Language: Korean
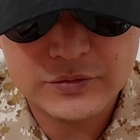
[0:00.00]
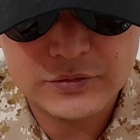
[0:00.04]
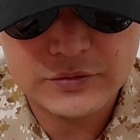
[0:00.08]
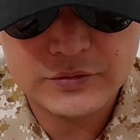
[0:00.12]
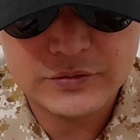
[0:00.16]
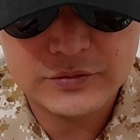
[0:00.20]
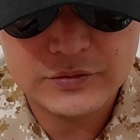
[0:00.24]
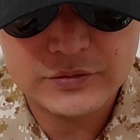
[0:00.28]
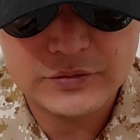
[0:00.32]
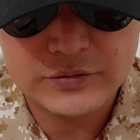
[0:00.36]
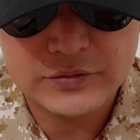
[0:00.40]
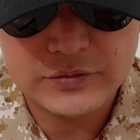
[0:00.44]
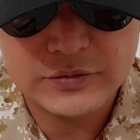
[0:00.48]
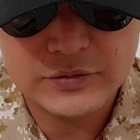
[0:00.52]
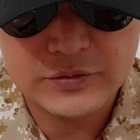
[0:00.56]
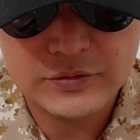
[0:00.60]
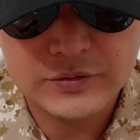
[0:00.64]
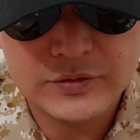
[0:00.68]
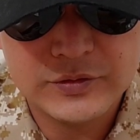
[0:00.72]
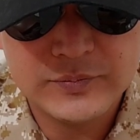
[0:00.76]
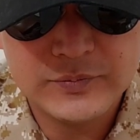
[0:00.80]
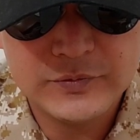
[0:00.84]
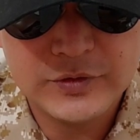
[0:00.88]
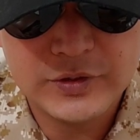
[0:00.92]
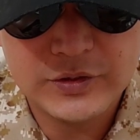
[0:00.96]
그
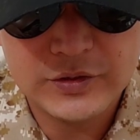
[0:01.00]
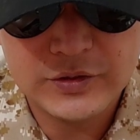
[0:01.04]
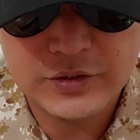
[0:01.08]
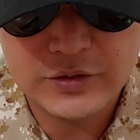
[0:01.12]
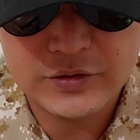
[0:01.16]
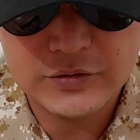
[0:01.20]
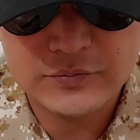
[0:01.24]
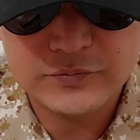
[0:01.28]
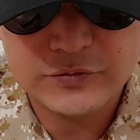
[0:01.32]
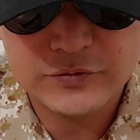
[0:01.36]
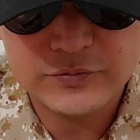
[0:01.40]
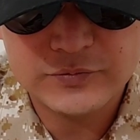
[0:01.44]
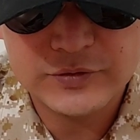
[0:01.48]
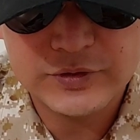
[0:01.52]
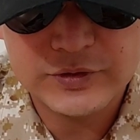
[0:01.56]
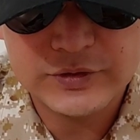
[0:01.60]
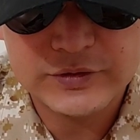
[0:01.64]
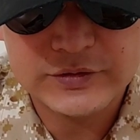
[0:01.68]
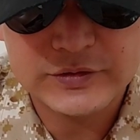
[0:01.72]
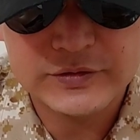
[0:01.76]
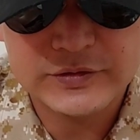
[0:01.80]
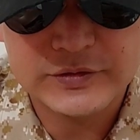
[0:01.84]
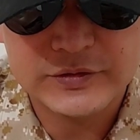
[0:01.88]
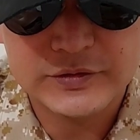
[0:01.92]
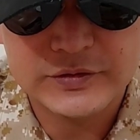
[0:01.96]
임관이 되는 부분에
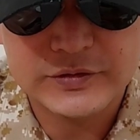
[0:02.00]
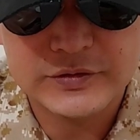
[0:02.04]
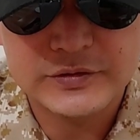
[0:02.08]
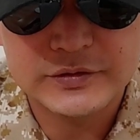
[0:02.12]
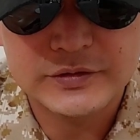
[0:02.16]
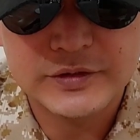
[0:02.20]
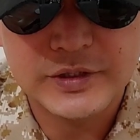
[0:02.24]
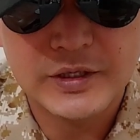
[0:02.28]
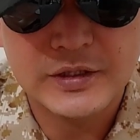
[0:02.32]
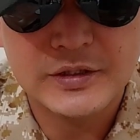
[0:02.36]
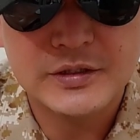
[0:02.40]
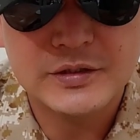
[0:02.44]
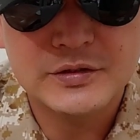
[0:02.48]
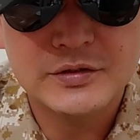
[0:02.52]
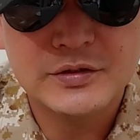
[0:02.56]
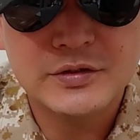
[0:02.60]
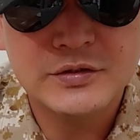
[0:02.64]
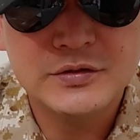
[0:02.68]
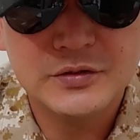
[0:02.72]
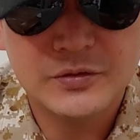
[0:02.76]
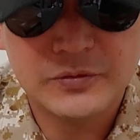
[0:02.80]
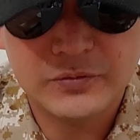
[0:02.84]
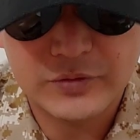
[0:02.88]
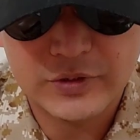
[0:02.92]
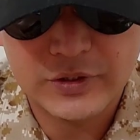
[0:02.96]
있어서 자기
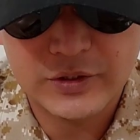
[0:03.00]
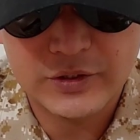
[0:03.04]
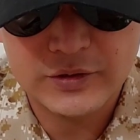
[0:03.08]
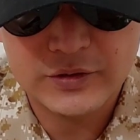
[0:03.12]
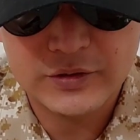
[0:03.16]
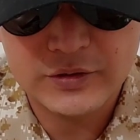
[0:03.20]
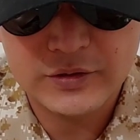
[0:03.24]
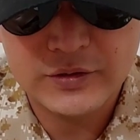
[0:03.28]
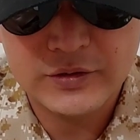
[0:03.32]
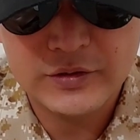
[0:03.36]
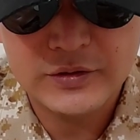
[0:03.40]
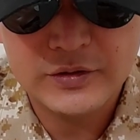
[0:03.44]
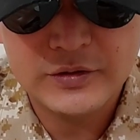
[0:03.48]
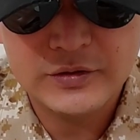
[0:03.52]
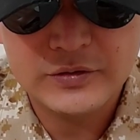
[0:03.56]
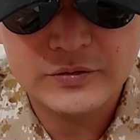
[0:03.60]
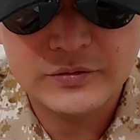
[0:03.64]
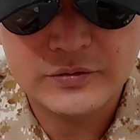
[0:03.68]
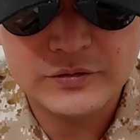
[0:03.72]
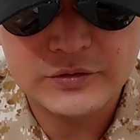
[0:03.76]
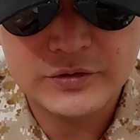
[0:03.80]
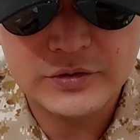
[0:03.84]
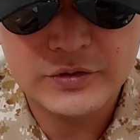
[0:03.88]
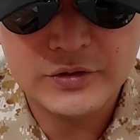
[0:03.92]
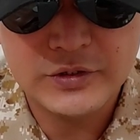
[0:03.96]
성적과
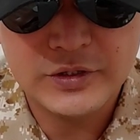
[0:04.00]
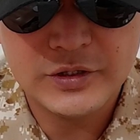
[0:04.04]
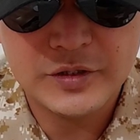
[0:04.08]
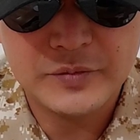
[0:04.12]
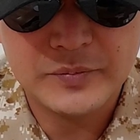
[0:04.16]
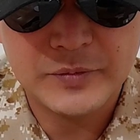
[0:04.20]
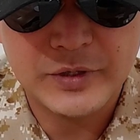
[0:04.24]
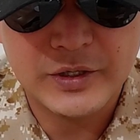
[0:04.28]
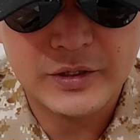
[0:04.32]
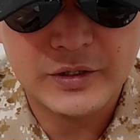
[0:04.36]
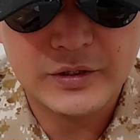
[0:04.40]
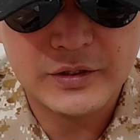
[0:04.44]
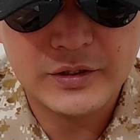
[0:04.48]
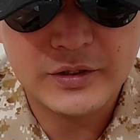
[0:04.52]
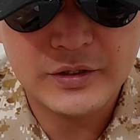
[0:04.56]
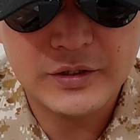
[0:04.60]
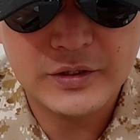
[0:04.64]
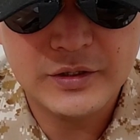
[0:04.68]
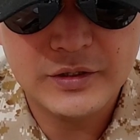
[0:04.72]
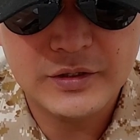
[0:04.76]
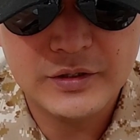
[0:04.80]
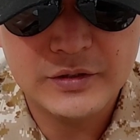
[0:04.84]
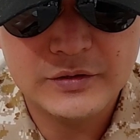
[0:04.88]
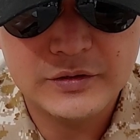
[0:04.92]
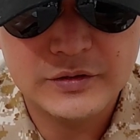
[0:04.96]
그리고 성향에
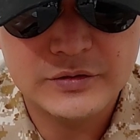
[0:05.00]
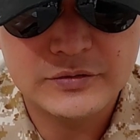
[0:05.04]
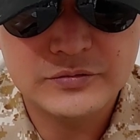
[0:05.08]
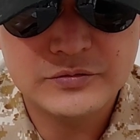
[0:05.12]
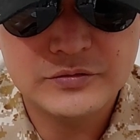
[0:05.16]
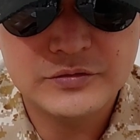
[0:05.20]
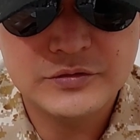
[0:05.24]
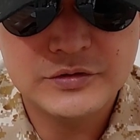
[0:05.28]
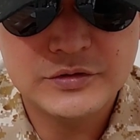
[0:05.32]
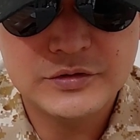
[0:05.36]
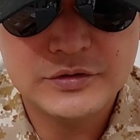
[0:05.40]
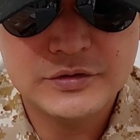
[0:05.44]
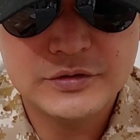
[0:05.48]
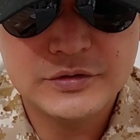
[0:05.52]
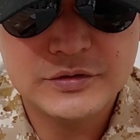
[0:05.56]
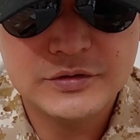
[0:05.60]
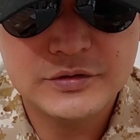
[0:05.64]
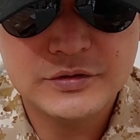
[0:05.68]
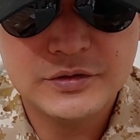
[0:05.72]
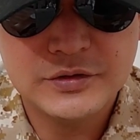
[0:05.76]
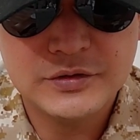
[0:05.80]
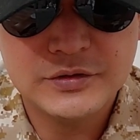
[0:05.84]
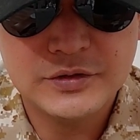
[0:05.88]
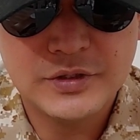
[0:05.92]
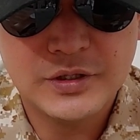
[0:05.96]
맞게 출신을
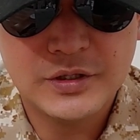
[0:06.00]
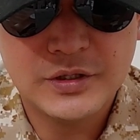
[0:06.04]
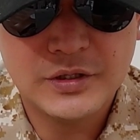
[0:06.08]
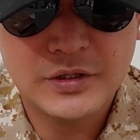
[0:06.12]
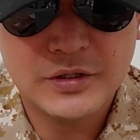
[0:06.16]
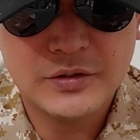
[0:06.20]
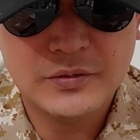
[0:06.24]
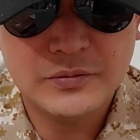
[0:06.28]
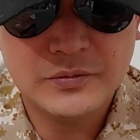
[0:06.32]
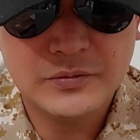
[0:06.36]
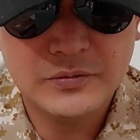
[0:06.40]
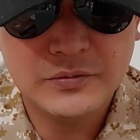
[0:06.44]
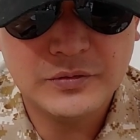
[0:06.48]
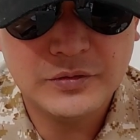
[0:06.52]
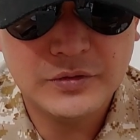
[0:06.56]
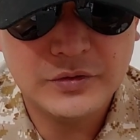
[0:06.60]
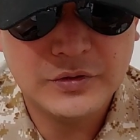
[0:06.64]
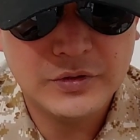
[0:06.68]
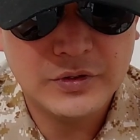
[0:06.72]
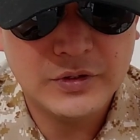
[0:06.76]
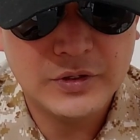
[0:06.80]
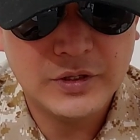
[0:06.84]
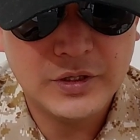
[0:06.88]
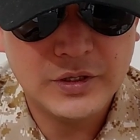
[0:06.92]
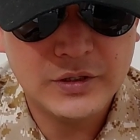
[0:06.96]
선택하고
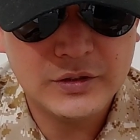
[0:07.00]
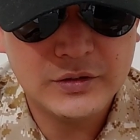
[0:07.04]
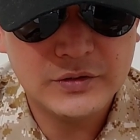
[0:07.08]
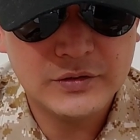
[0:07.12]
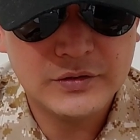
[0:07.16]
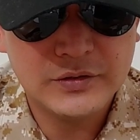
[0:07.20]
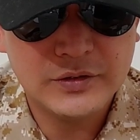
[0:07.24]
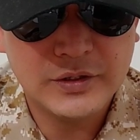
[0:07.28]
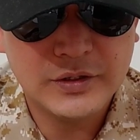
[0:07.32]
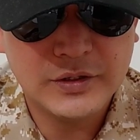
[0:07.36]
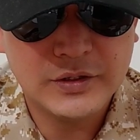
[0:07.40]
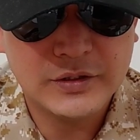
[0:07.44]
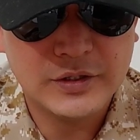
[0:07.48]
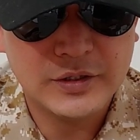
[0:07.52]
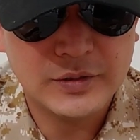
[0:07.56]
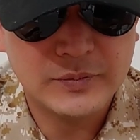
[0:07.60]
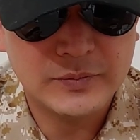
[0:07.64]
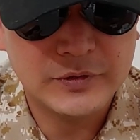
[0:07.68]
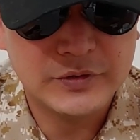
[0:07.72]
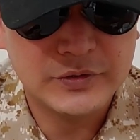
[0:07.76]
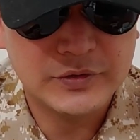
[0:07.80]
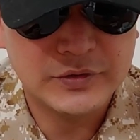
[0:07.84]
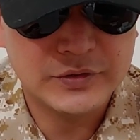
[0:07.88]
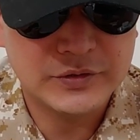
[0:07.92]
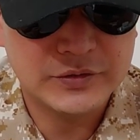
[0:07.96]
합격을 하게
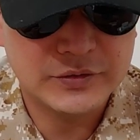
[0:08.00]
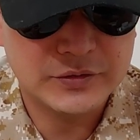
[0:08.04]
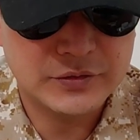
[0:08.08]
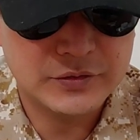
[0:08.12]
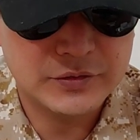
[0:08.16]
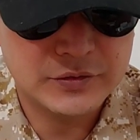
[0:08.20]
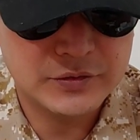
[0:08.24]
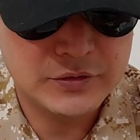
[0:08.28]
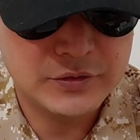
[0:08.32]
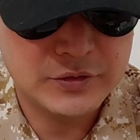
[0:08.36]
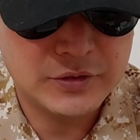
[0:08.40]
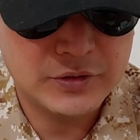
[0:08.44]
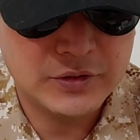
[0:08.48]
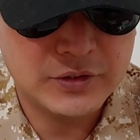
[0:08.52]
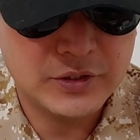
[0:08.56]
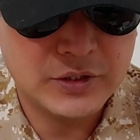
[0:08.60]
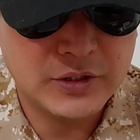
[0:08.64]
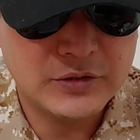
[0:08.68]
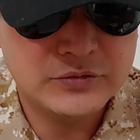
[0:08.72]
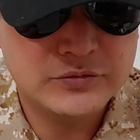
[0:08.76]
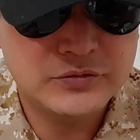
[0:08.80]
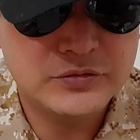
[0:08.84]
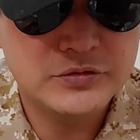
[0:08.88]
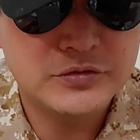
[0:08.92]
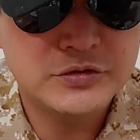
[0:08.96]
되면
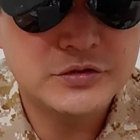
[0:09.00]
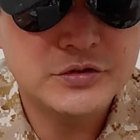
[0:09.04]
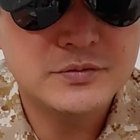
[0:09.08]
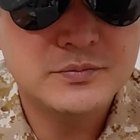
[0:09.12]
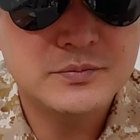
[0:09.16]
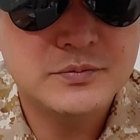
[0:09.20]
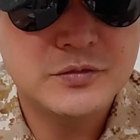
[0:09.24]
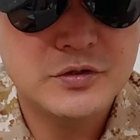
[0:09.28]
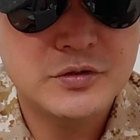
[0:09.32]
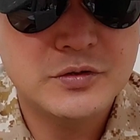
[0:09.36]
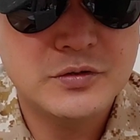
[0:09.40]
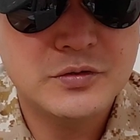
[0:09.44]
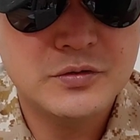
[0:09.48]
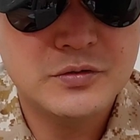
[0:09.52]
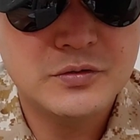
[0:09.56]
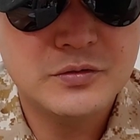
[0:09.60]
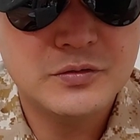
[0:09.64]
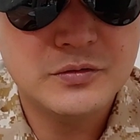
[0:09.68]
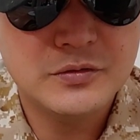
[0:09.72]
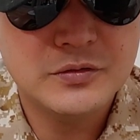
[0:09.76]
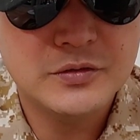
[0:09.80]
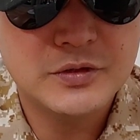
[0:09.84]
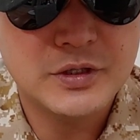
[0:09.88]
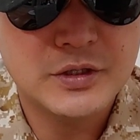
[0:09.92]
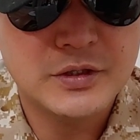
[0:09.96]
각
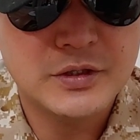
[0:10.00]
출신별로